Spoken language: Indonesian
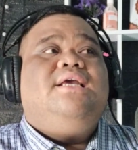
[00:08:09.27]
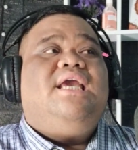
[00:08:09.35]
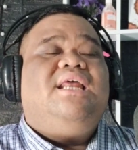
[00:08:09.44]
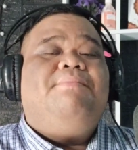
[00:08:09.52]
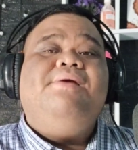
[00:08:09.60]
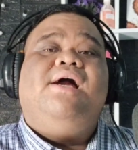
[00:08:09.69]

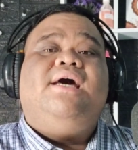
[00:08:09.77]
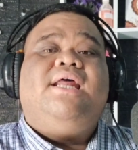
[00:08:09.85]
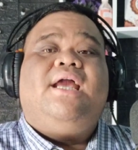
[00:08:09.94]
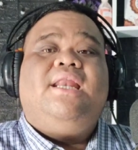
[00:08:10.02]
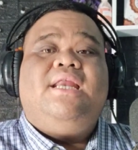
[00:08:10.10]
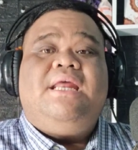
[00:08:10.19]
kirimnya ke
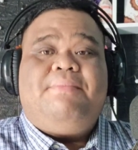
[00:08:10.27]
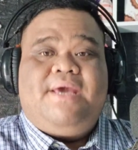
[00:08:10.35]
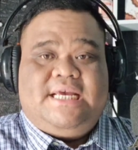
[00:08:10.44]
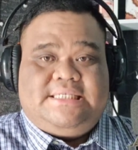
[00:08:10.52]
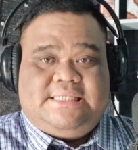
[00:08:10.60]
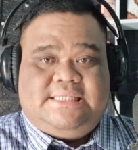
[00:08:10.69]
rekening
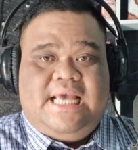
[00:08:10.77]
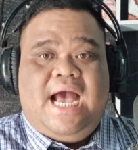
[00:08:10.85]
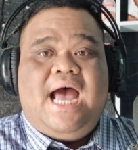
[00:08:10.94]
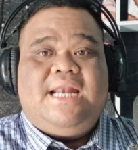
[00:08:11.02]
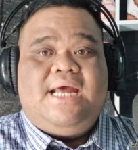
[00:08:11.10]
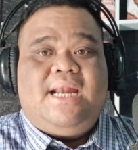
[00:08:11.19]
DBS
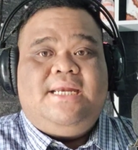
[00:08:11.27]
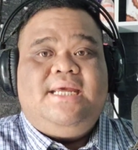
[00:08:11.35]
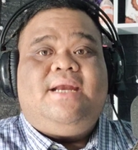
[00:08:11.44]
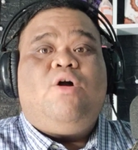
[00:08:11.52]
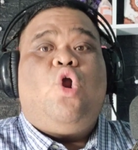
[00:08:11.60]
yang ada di